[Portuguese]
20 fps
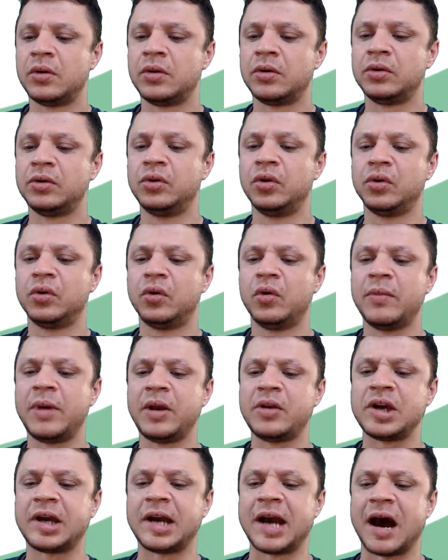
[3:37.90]
do número
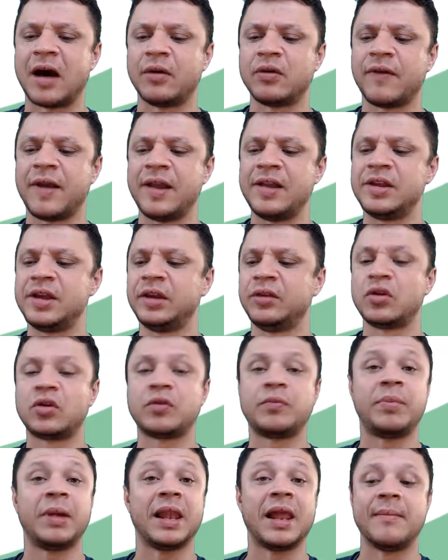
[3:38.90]
de carros vendidos
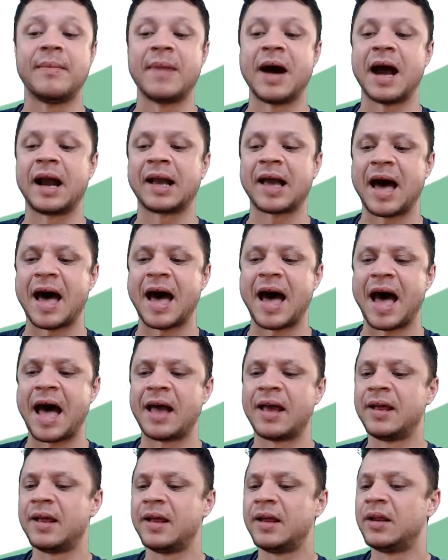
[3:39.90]
pela marca A
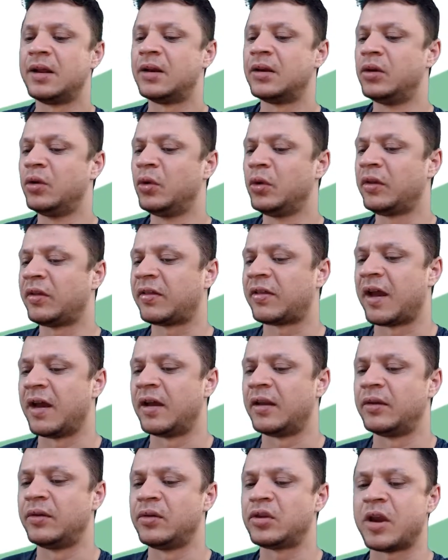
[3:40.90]
nos
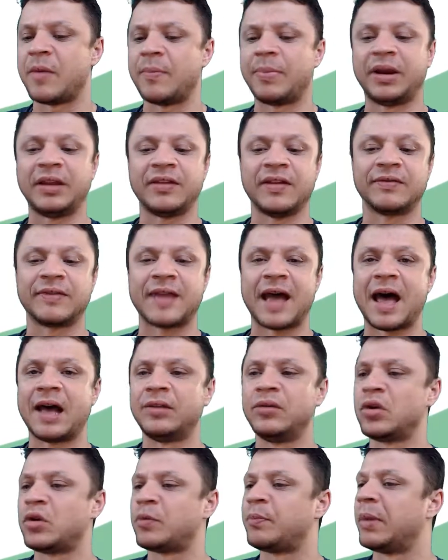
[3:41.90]
anos
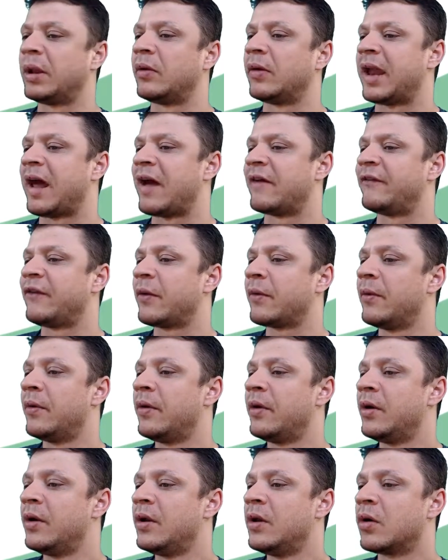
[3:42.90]
representados pelo gráfico.
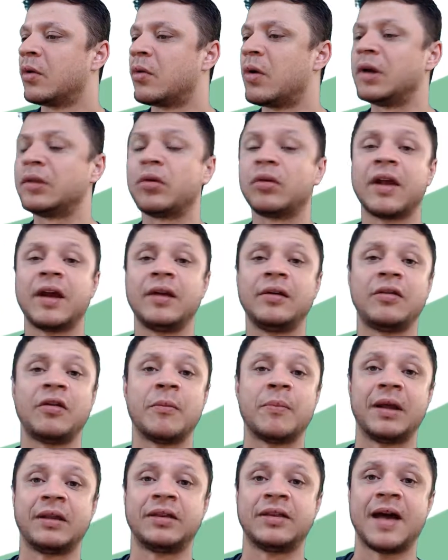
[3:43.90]
Quantos anos se
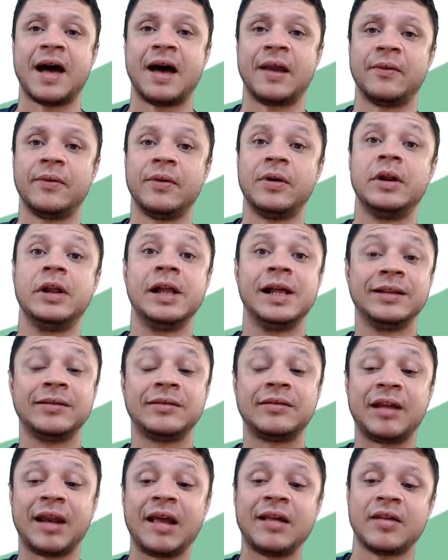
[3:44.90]
passaram?
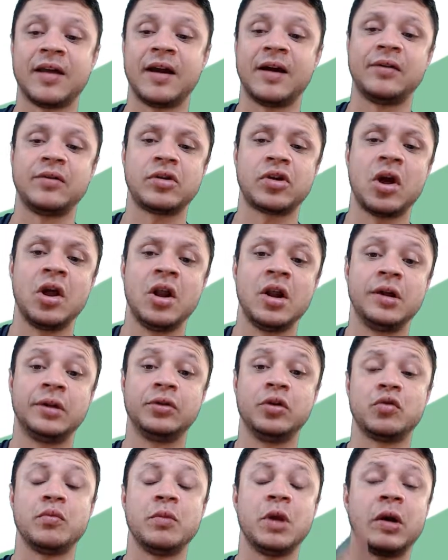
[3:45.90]
Três anos:
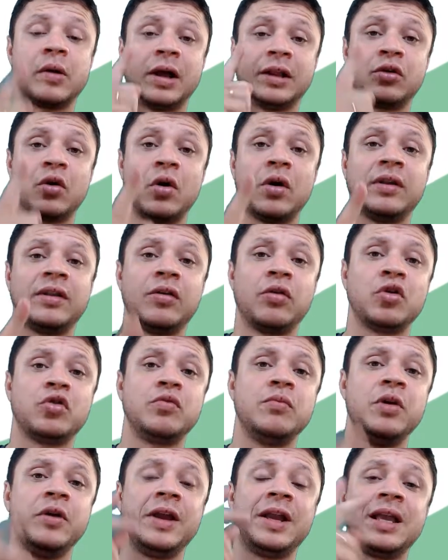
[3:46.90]
2014,
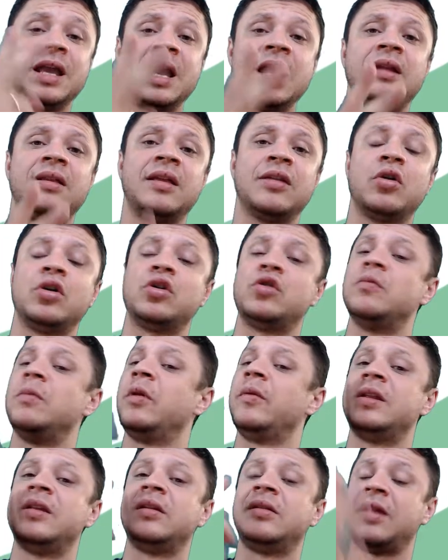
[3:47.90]
2015 e
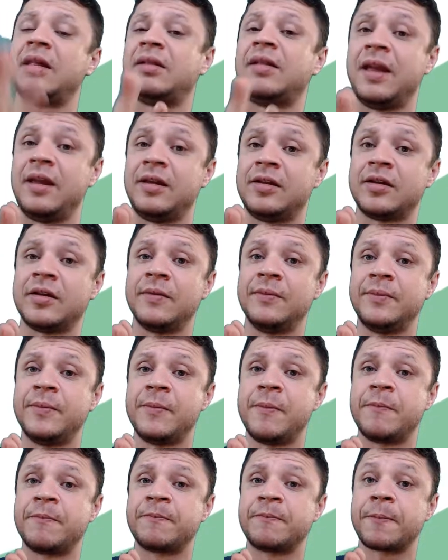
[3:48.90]
2016.
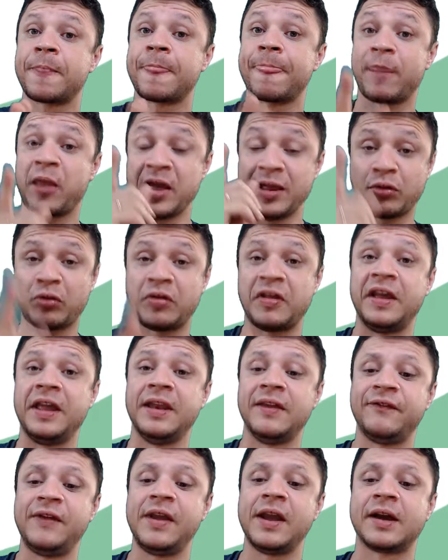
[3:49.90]
Isso
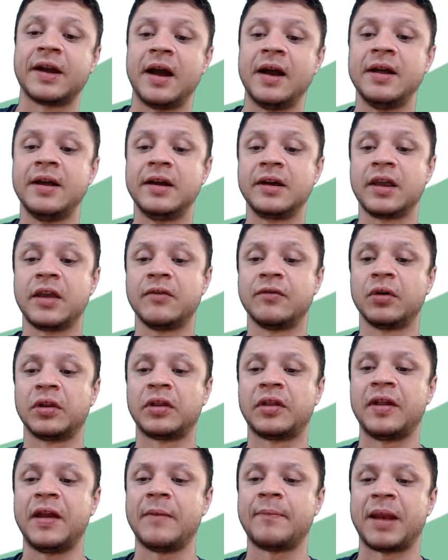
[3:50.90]
significa que
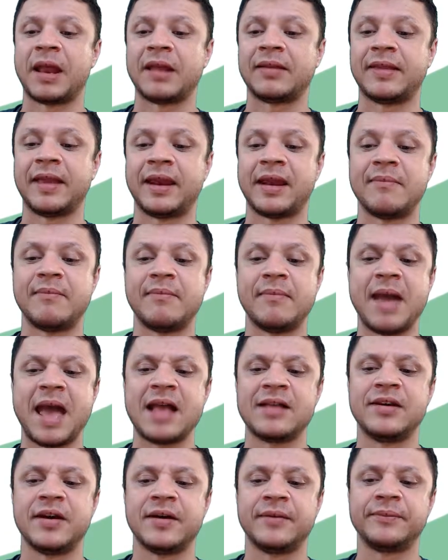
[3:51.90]
você, para ter a
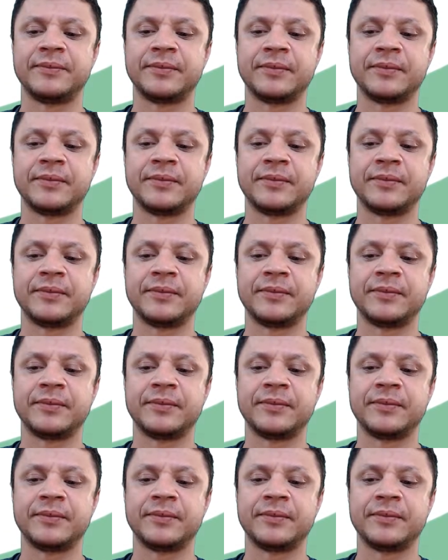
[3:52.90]
média,